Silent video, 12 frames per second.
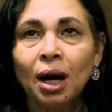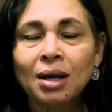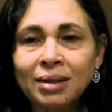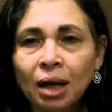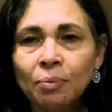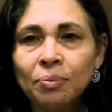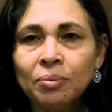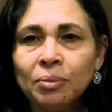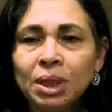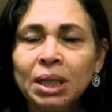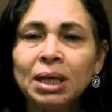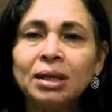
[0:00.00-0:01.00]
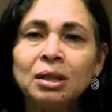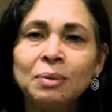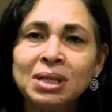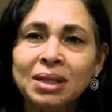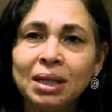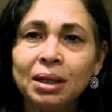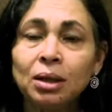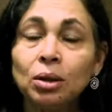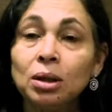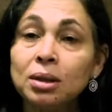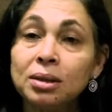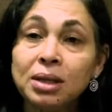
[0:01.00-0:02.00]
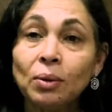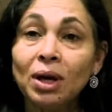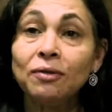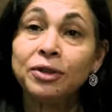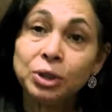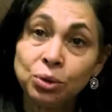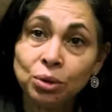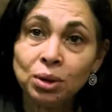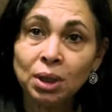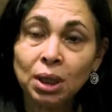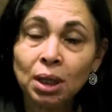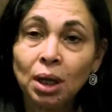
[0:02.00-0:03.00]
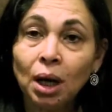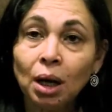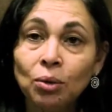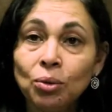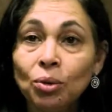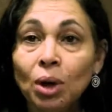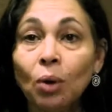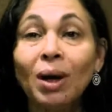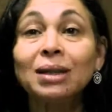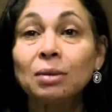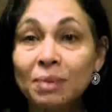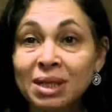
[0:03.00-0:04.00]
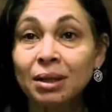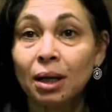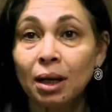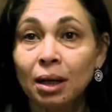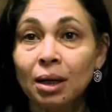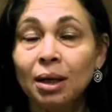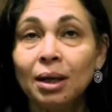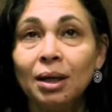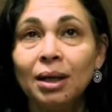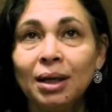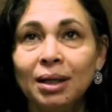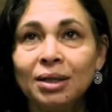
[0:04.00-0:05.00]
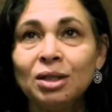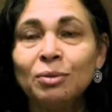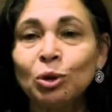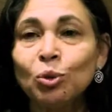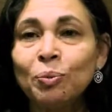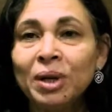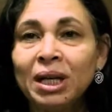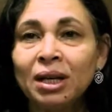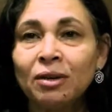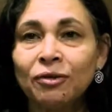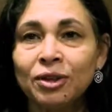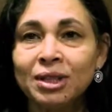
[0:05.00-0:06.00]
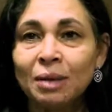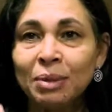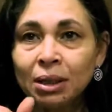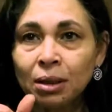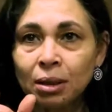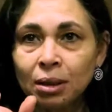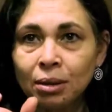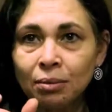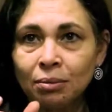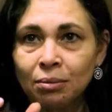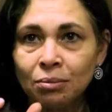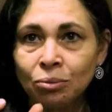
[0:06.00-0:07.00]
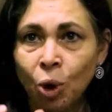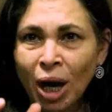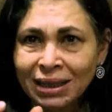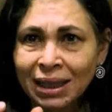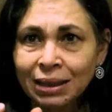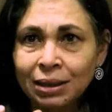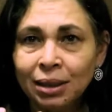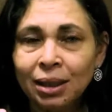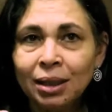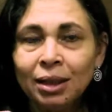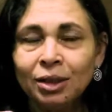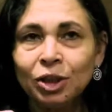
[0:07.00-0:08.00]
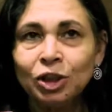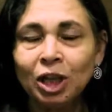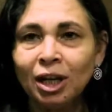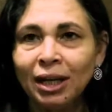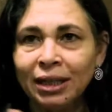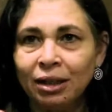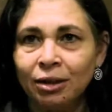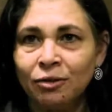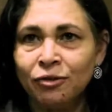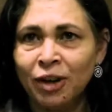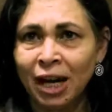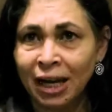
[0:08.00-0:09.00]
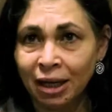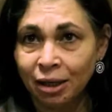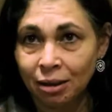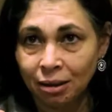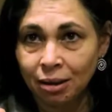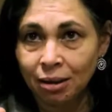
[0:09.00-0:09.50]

اصعب من انك تمثلي سواء فيديو او او حتى مسرح لان انت مطلوب منك في زمن محدد تطلعي انفعال